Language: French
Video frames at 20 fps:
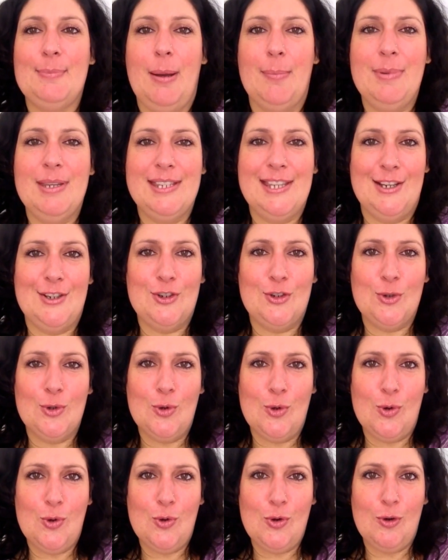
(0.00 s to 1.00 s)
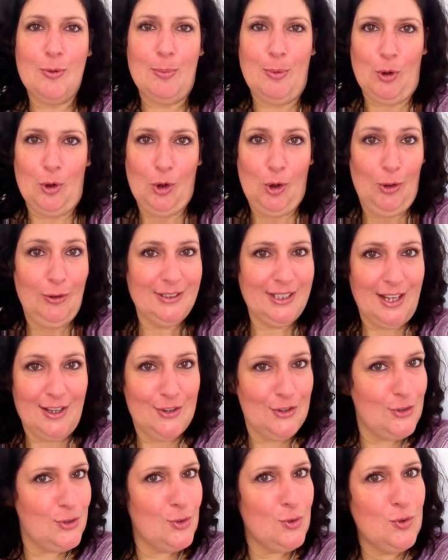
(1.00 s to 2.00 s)
ma mise à jour, mon
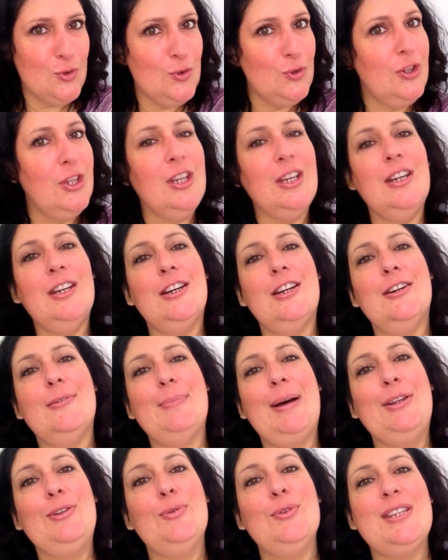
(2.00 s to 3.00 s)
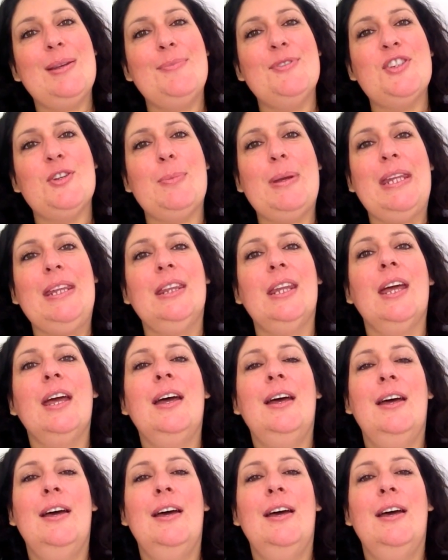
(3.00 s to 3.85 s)
compte-rendu de ma deuxième semaine